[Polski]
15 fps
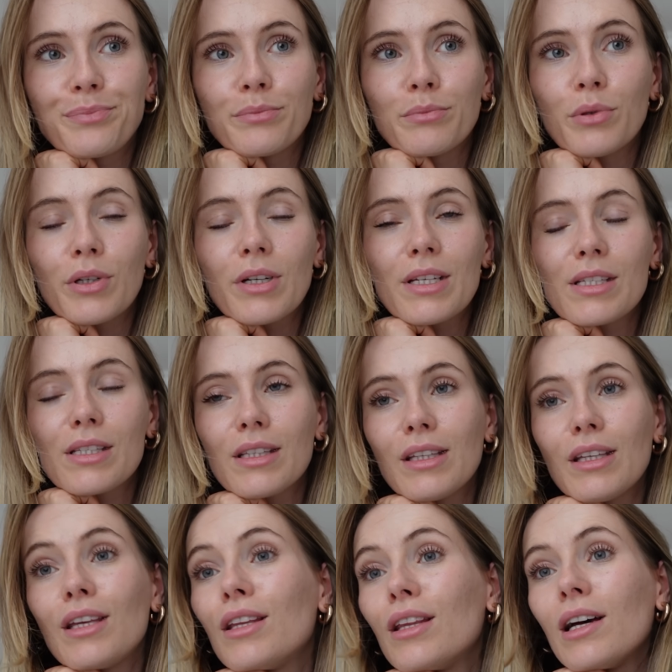bo jest
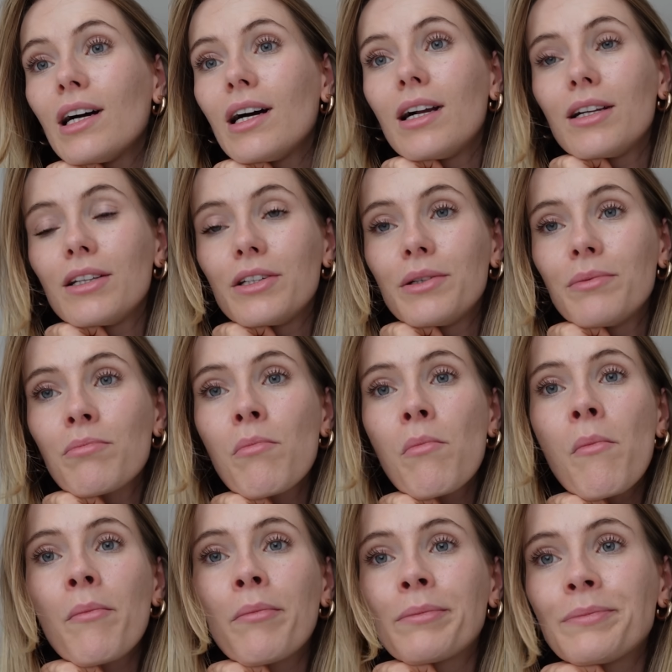idealny.
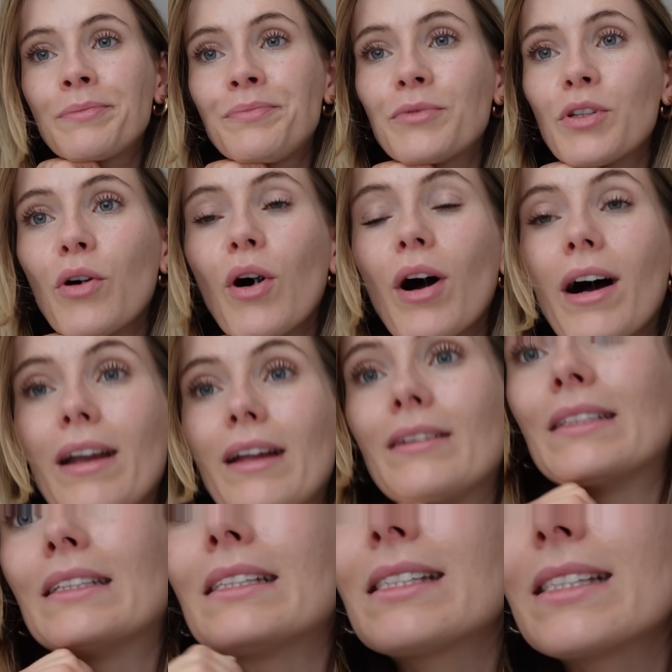No ale
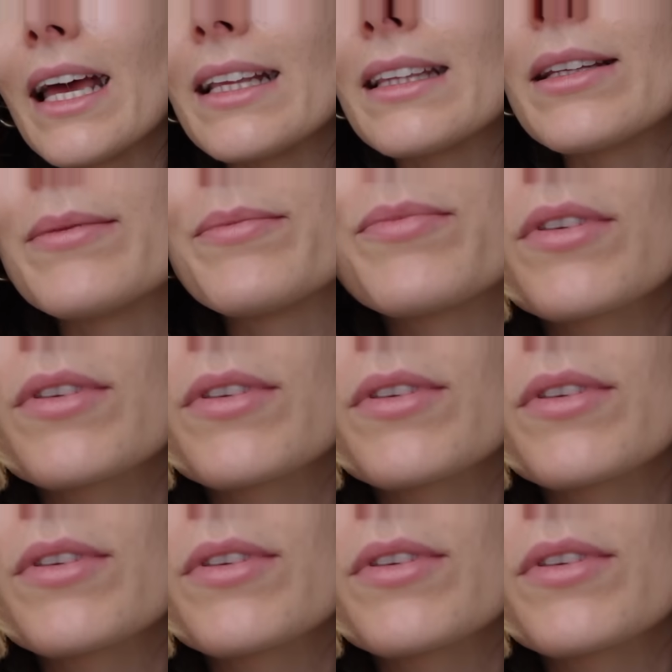niestety.